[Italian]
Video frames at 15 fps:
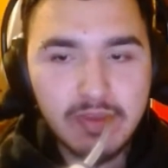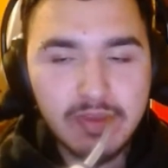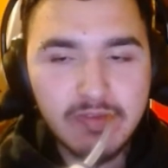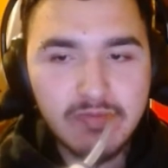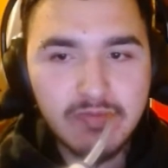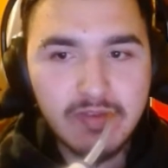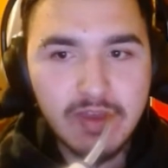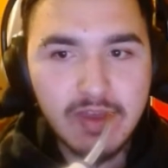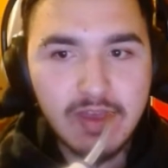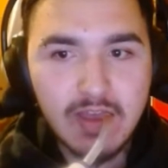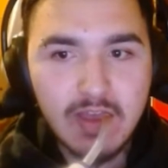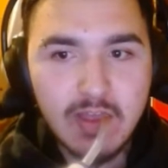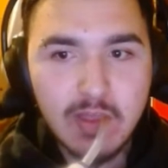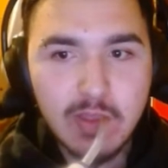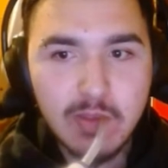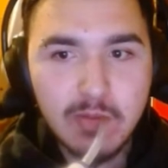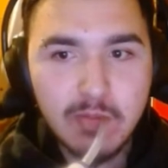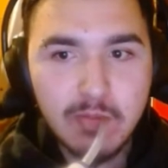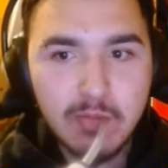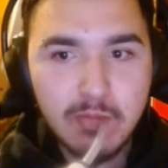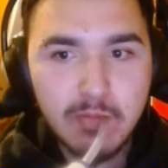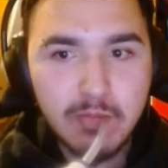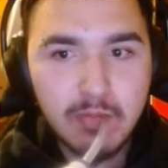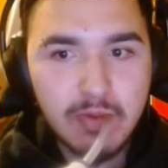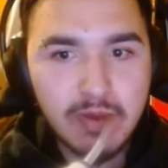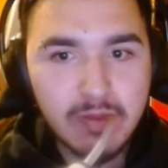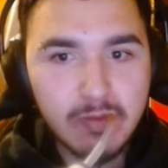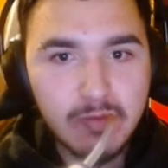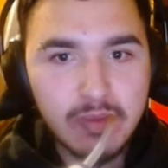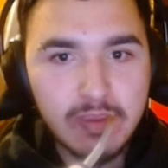che fa
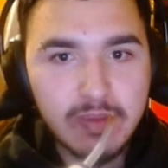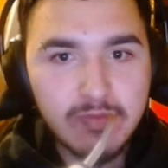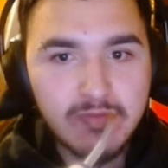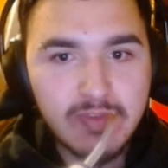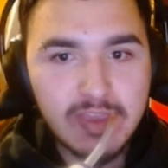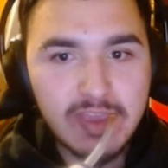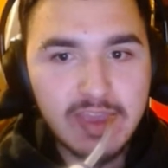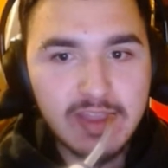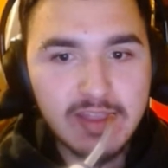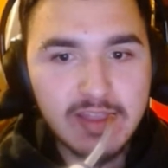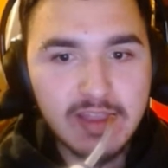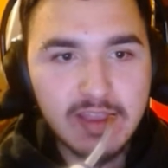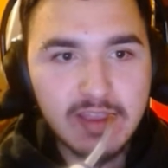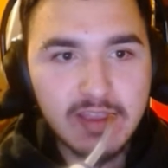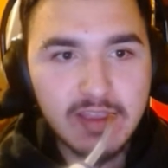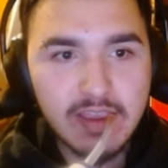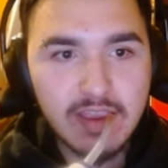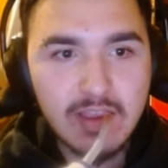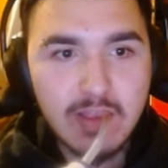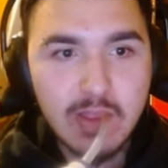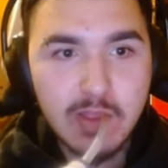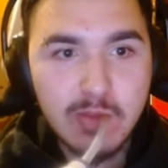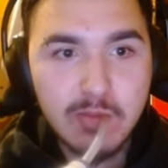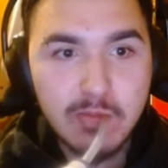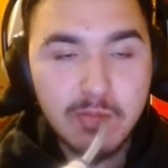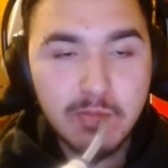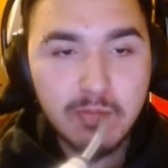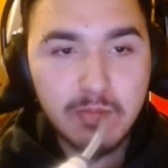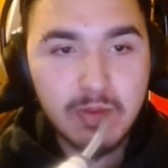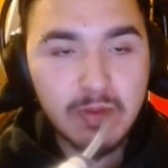ad ogni vignetta che,
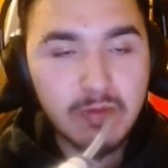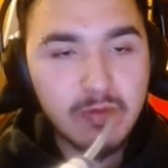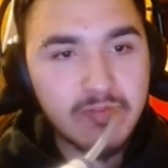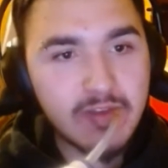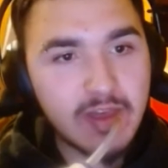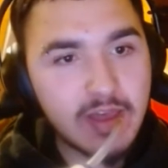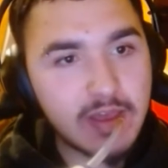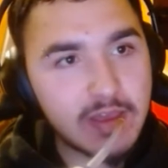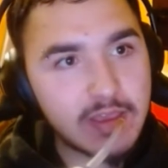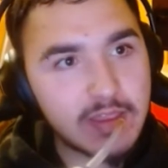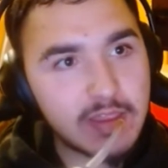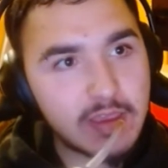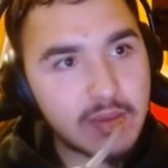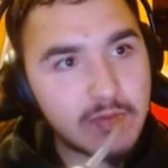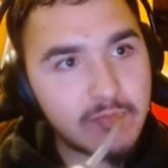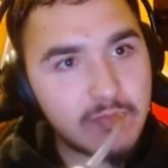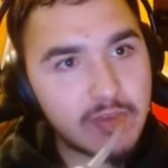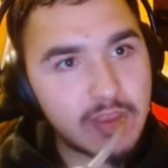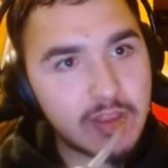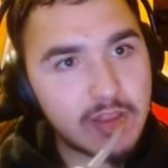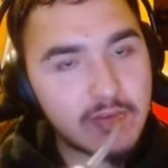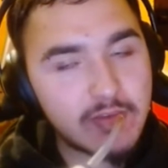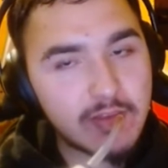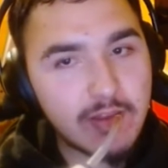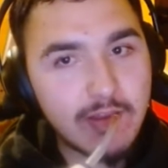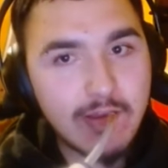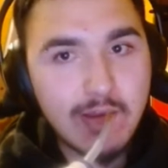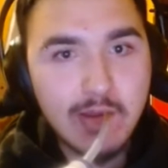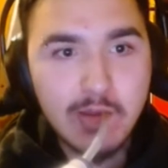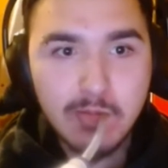che, lui fa ed è un
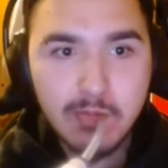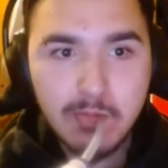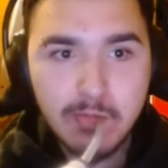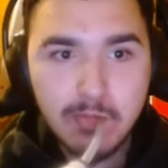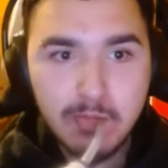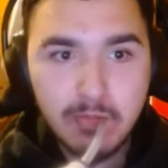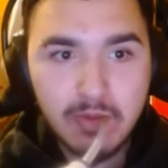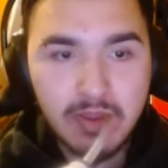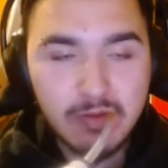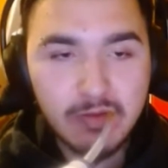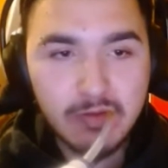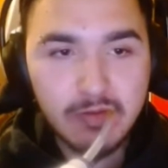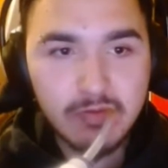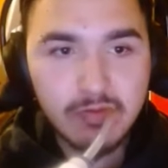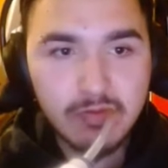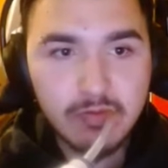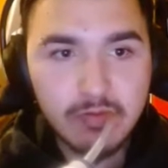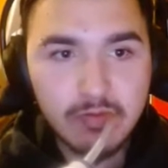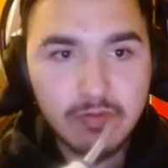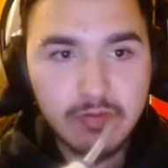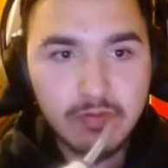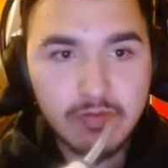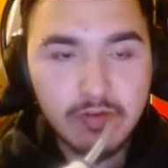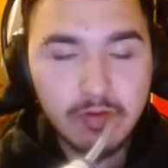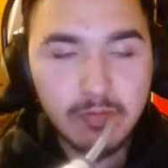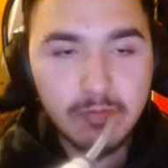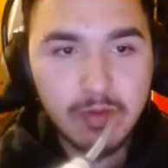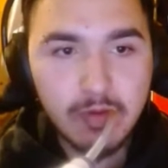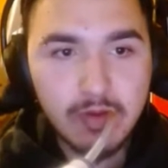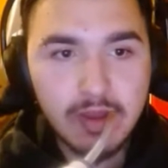vignettista che è il nostro, cioè
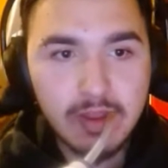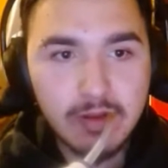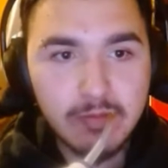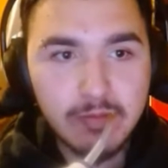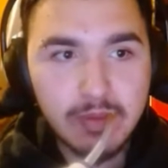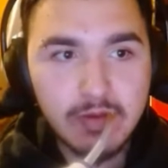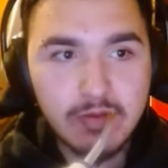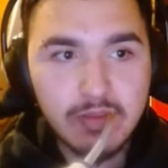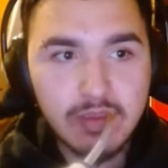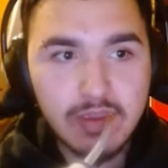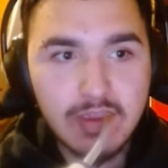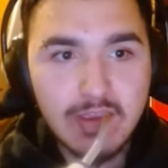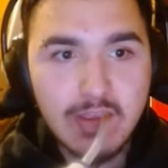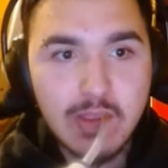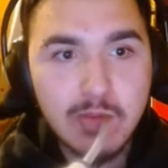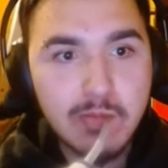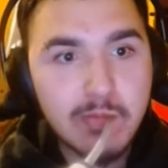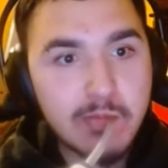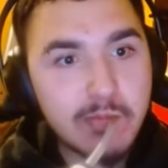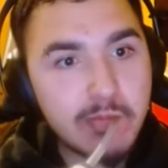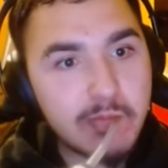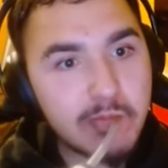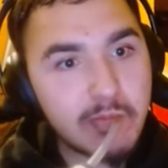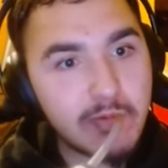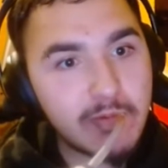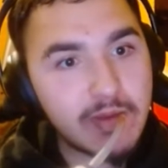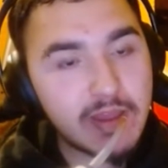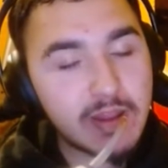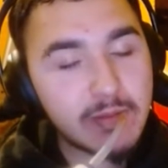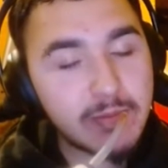un mio caro amico di
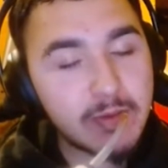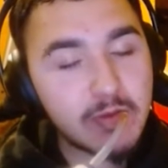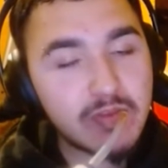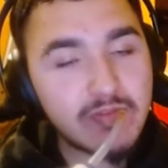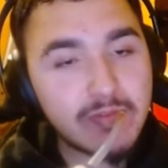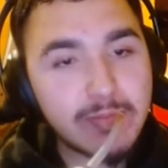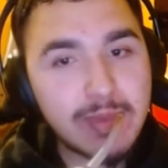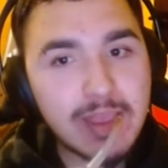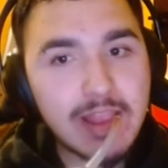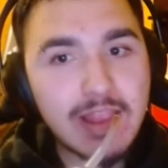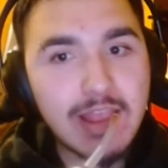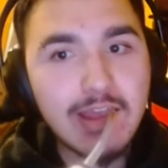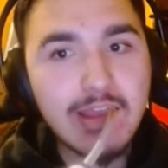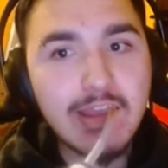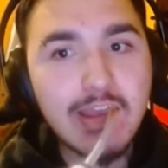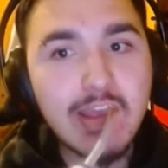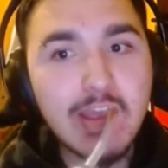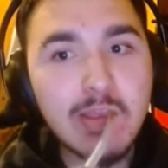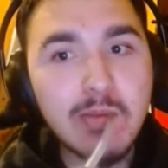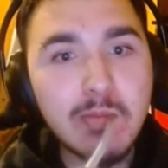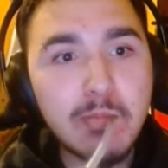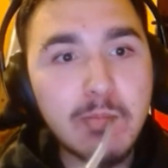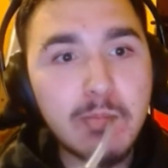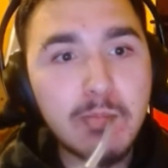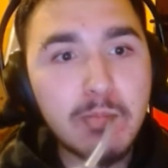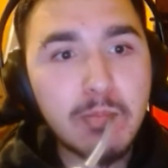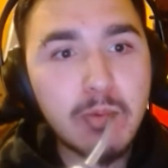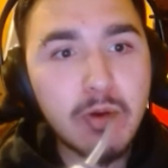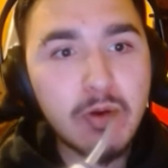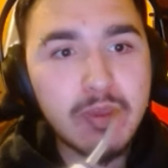un caro amico di famiglia e
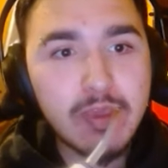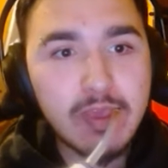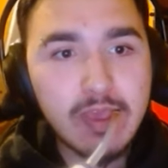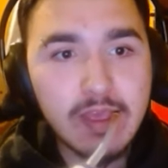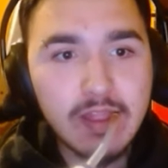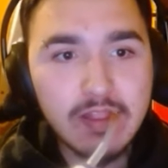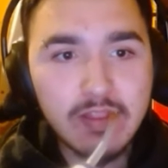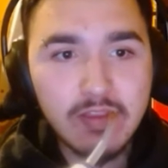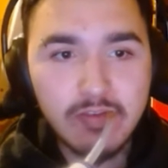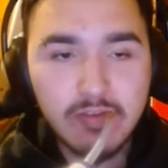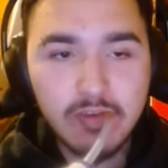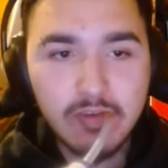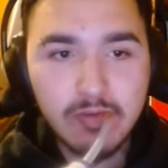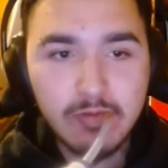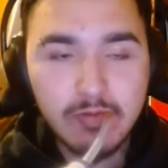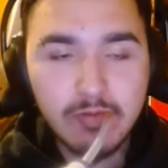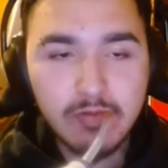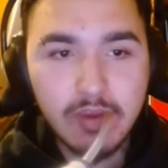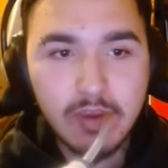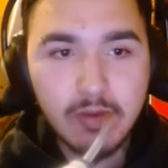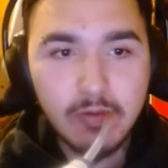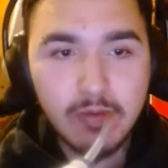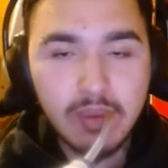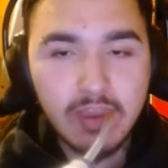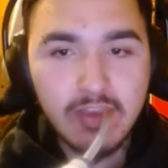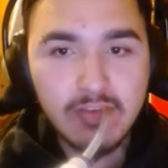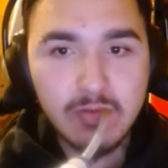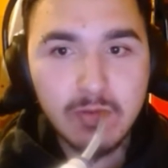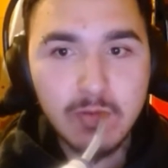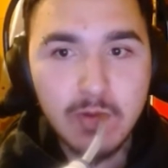poi ha deciso, cioè ho
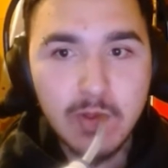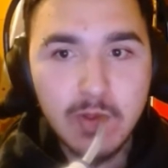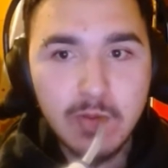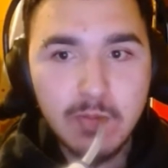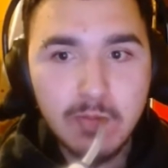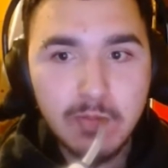chiesto